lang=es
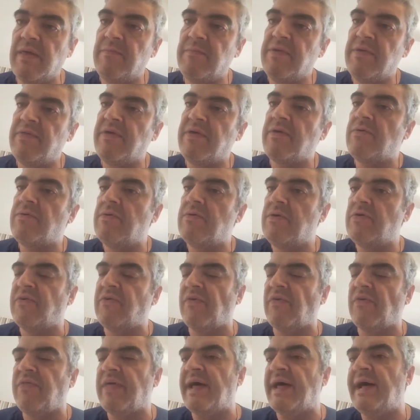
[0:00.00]
mi círculo
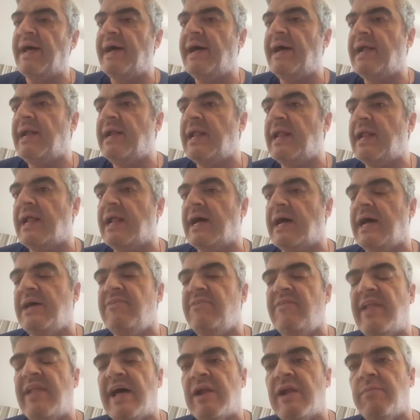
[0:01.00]
social, a
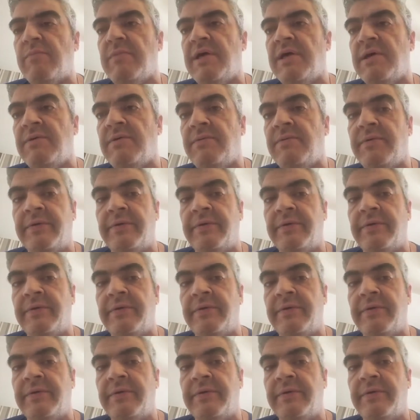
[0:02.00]
aislarme.